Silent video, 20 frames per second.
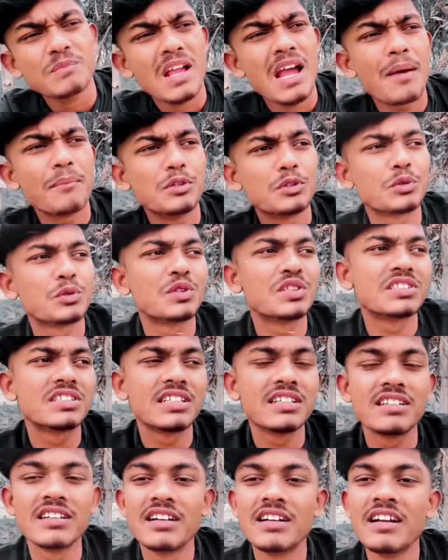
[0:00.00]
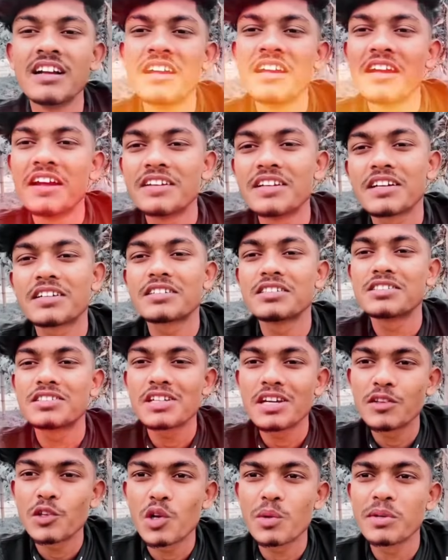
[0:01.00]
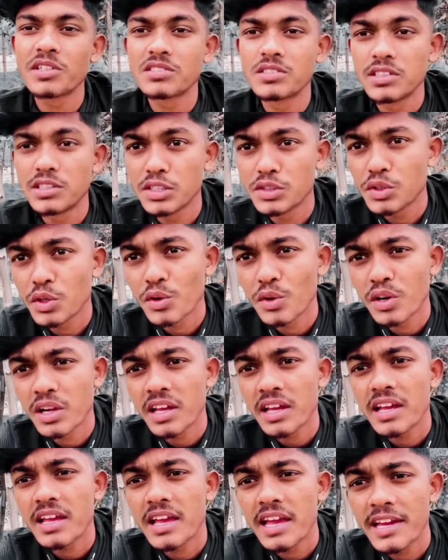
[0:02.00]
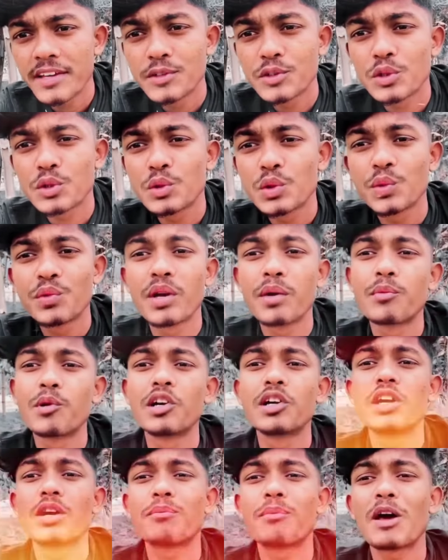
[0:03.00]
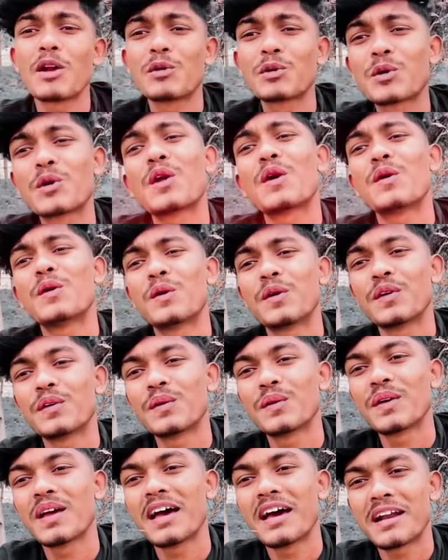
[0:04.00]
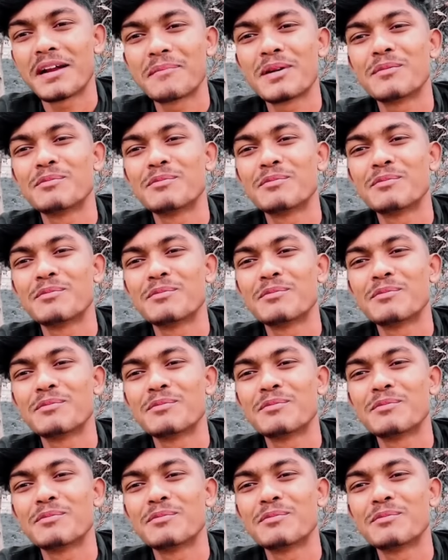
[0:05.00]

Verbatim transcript: আমি শুনেছি এটা খ্রিস্টান ধর্মের স্মৃতিচরণে এই চোদ্দই ফেব্রুয়ারিটা পালন করা হয় আর আমরা